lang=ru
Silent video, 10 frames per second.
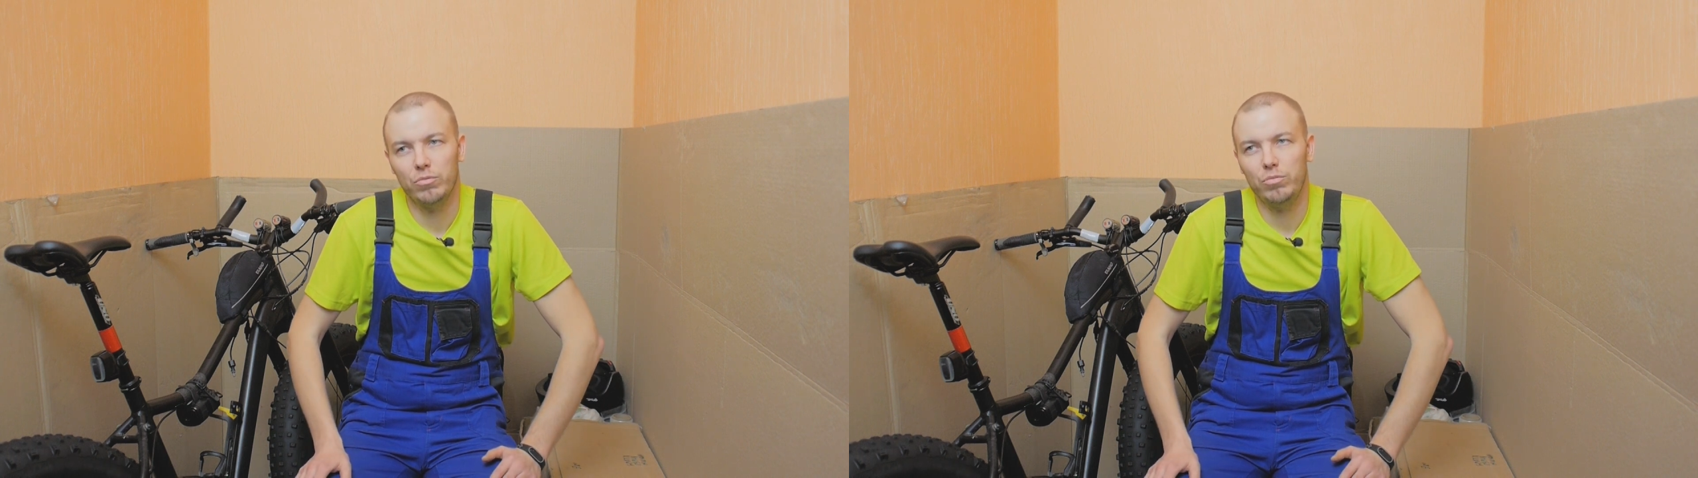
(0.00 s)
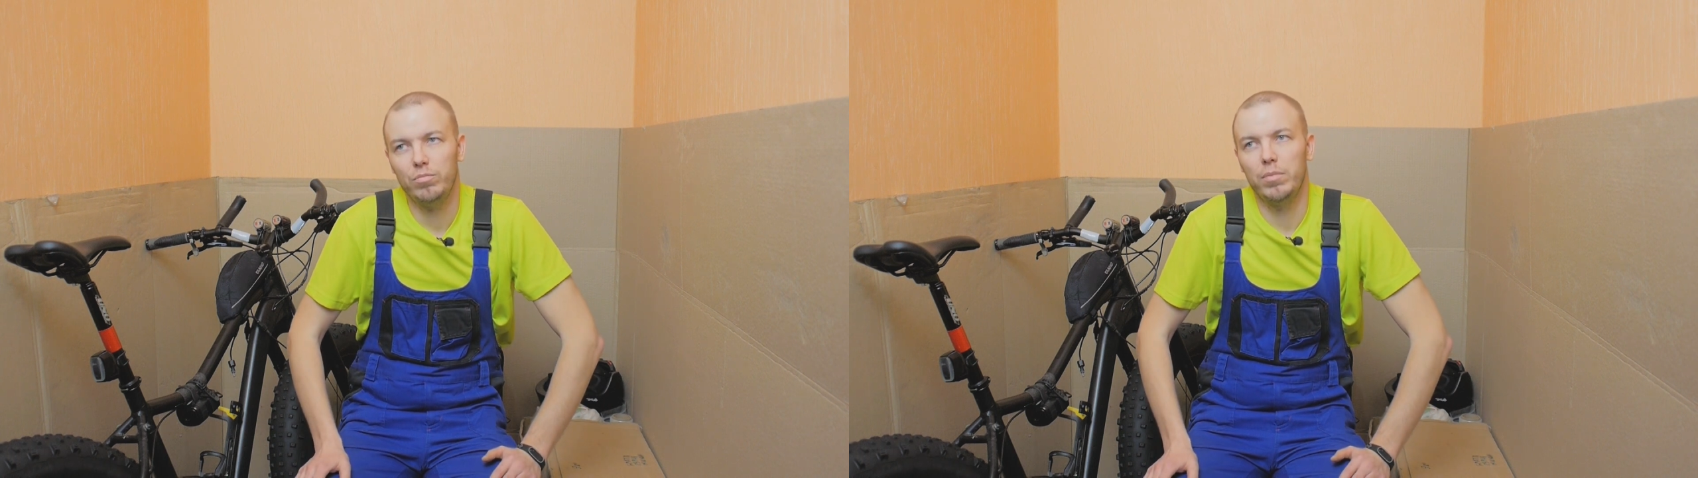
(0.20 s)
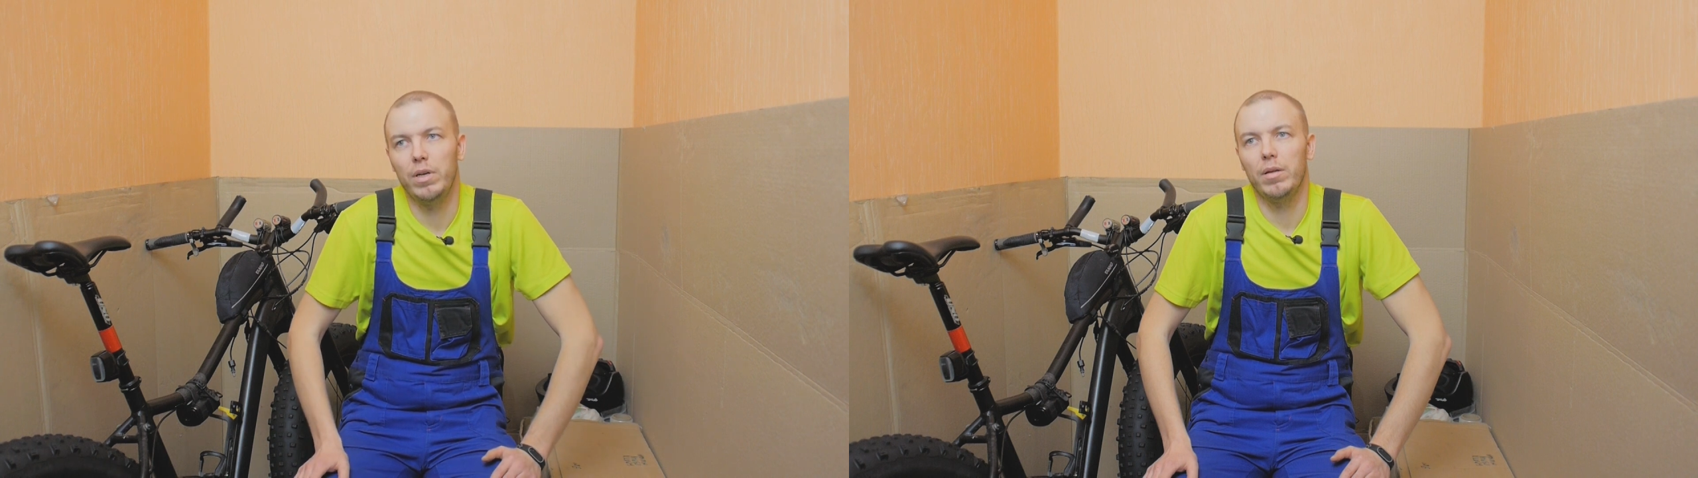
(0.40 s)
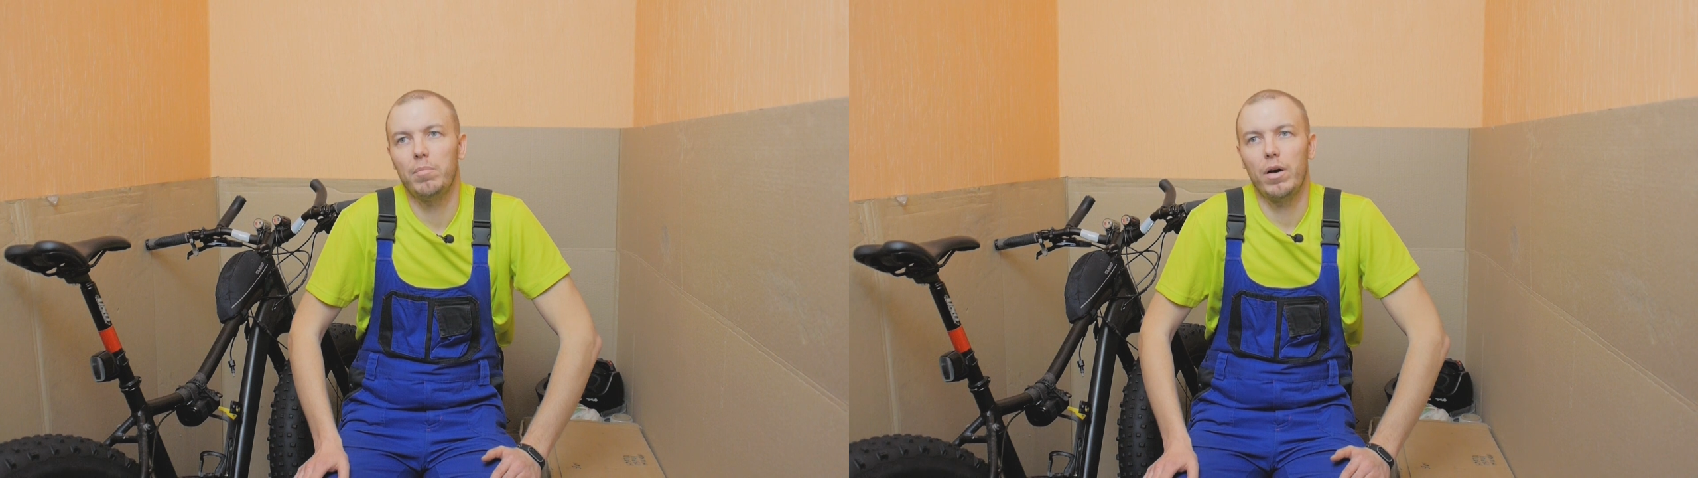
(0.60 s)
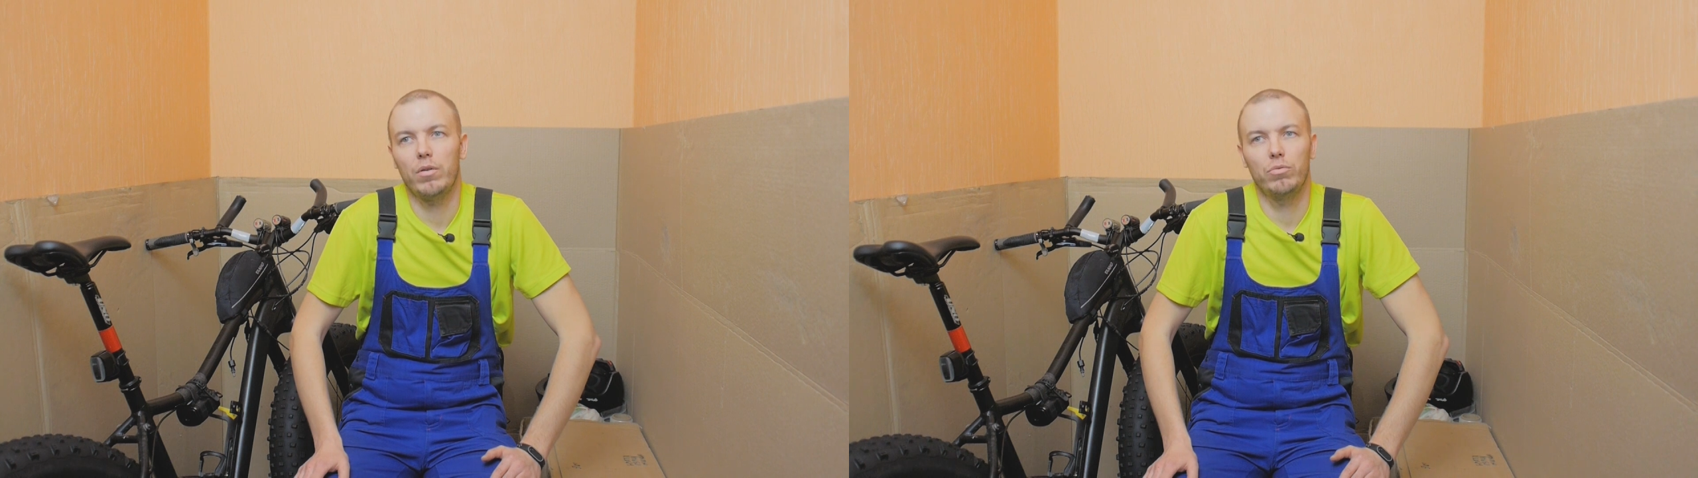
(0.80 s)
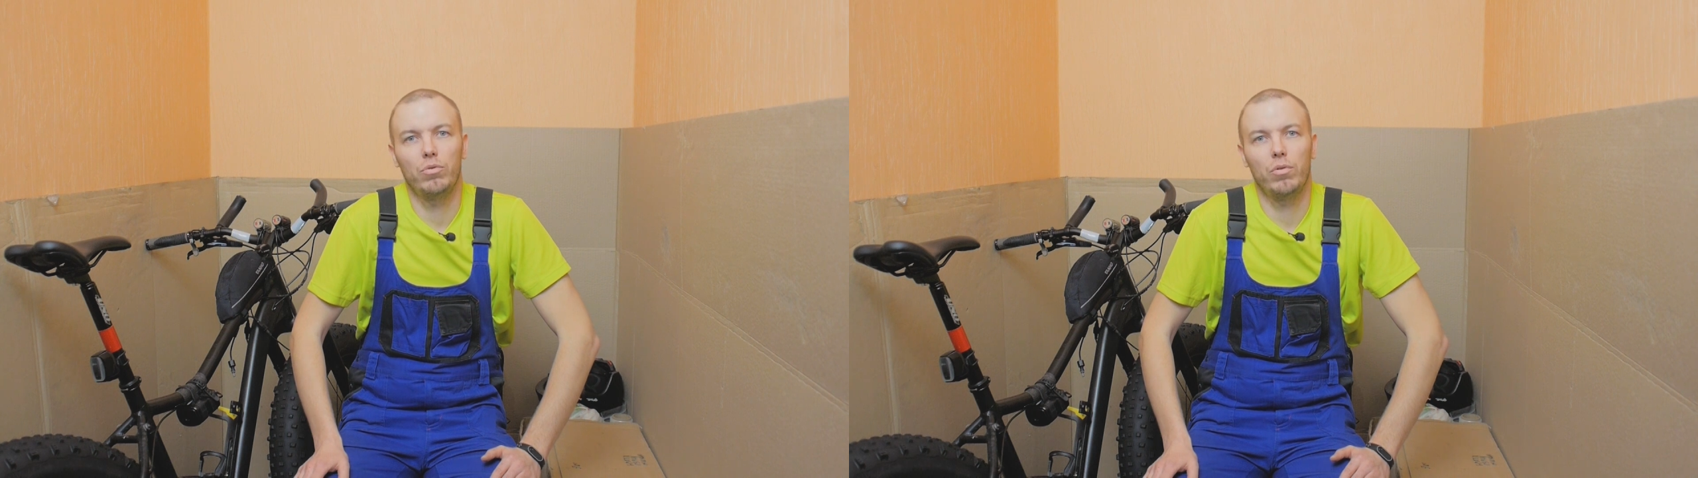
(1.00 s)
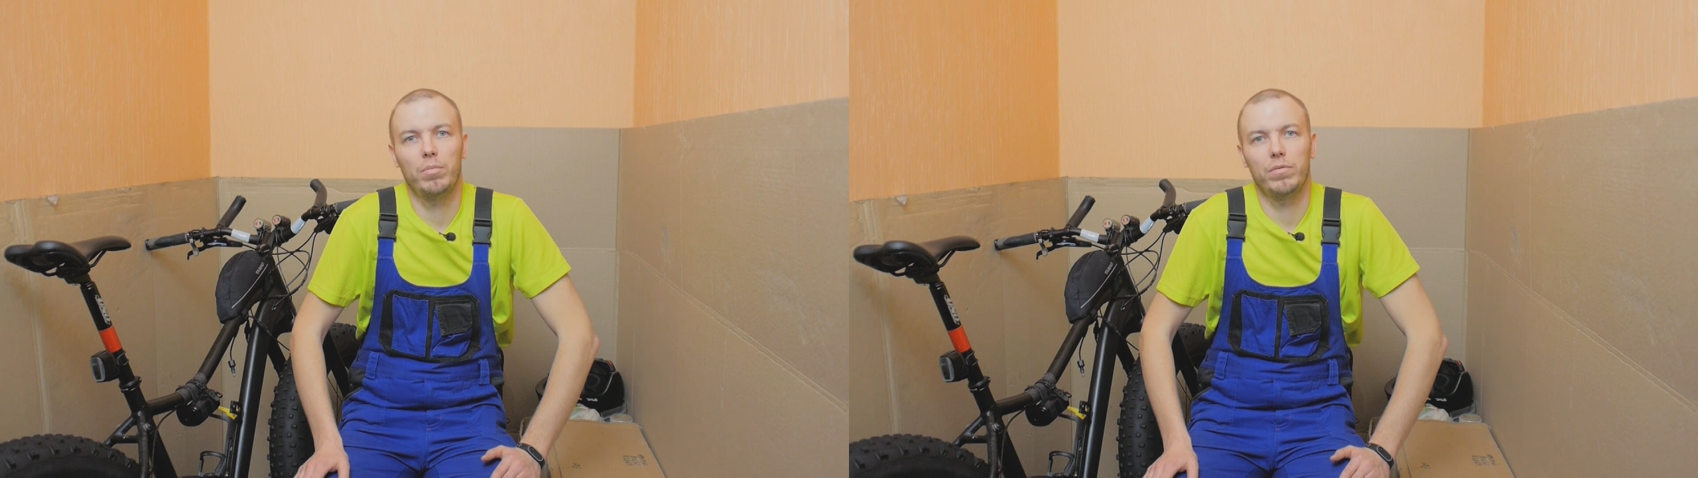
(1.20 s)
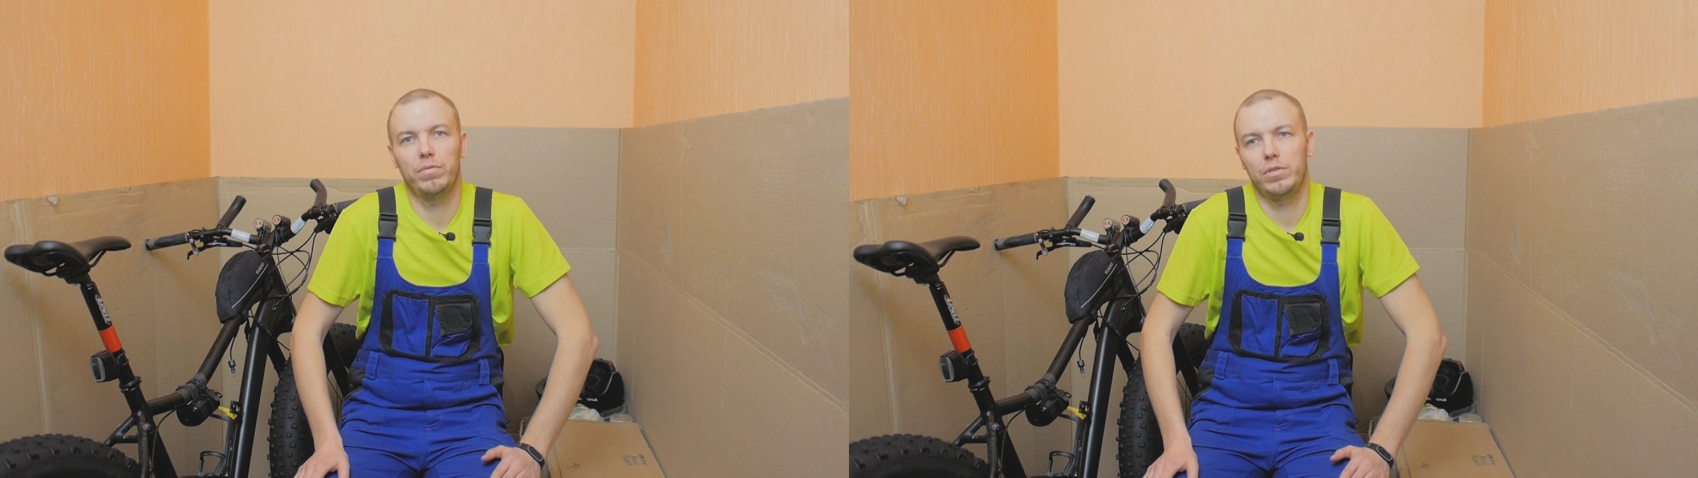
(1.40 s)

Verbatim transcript: Ну, было пару дропов.